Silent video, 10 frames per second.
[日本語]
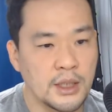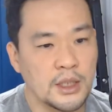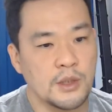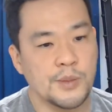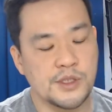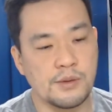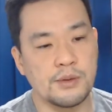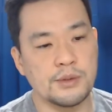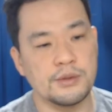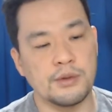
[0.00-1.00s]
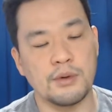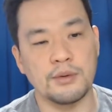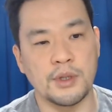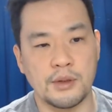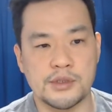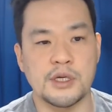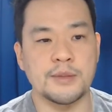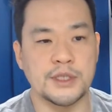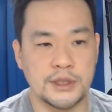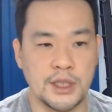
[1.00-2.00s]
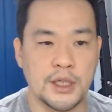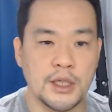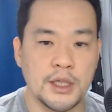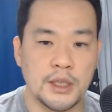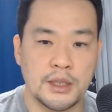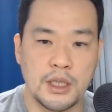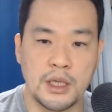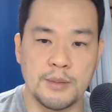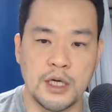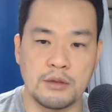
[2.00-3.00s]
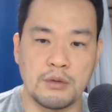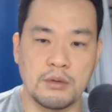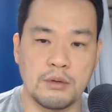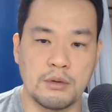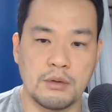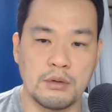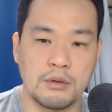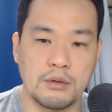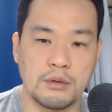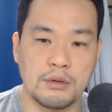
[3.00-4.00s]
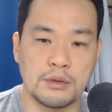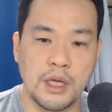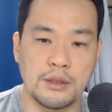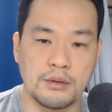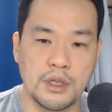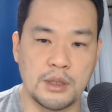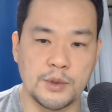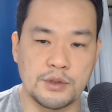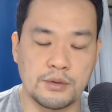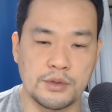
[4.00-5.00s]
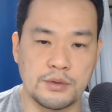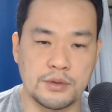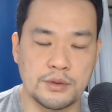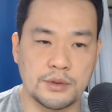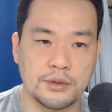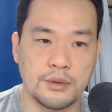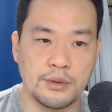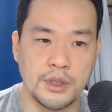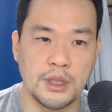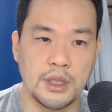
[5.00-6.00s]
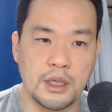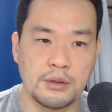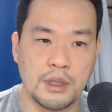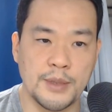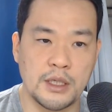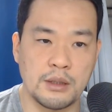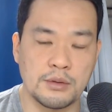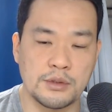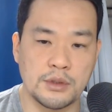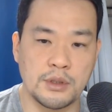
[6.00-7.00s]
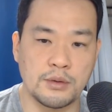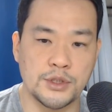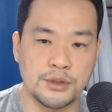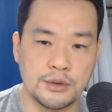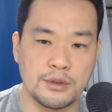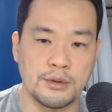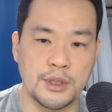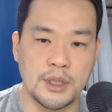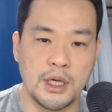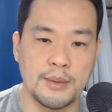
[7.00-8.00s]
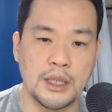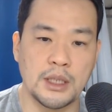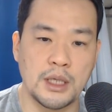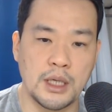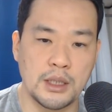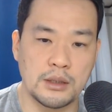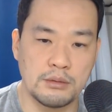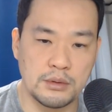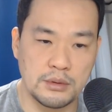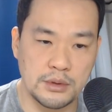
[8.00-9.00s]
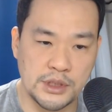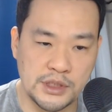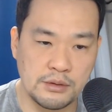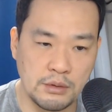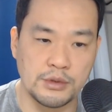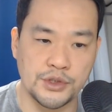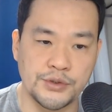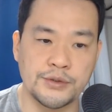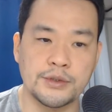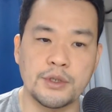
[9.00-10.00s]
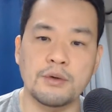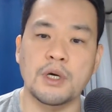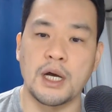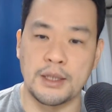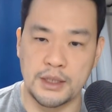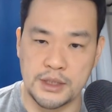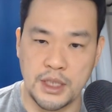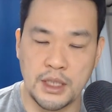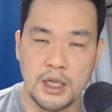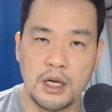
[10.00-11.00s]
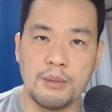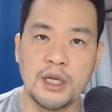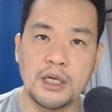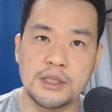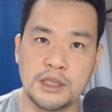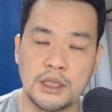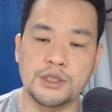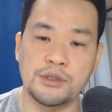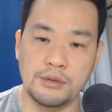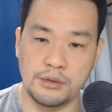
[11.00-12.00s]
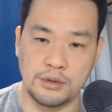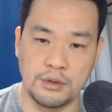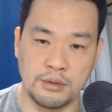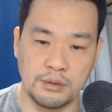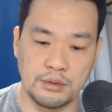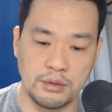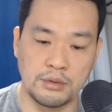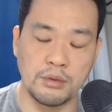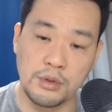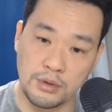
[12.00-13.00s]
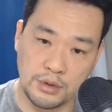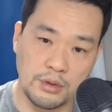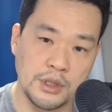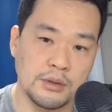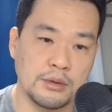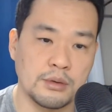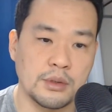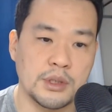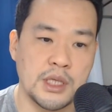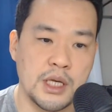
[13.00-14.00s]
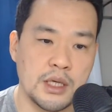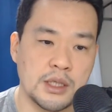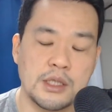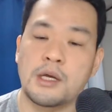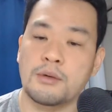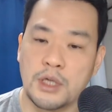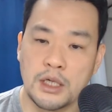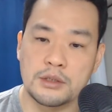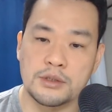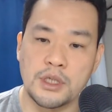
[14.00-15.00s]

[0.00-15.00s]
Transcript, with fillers: まあ、そういう本でございまして。で、まあ、あの、タイトルからもちょっと想像つくように、あの、アメリカの本調ってこう、宗教に、アメリカ人の宗教観ですね。アメリカ人が宗教とどういう距離をとってきたのか、そしてこ